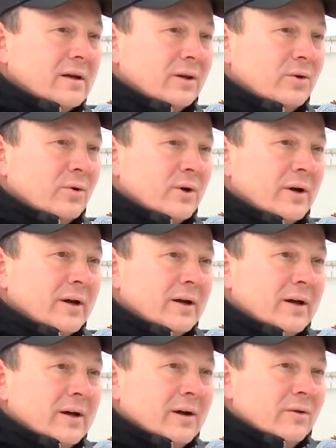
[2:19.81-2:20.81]

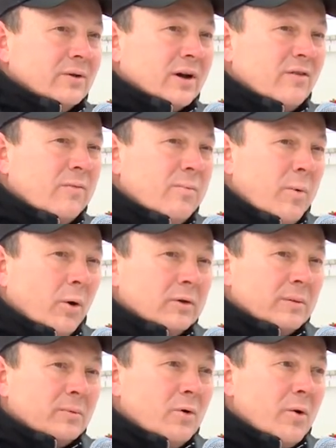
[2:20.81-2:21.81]
которые вот так в
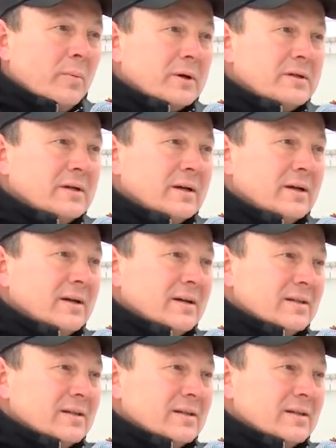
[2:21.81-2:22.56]
полном комплексе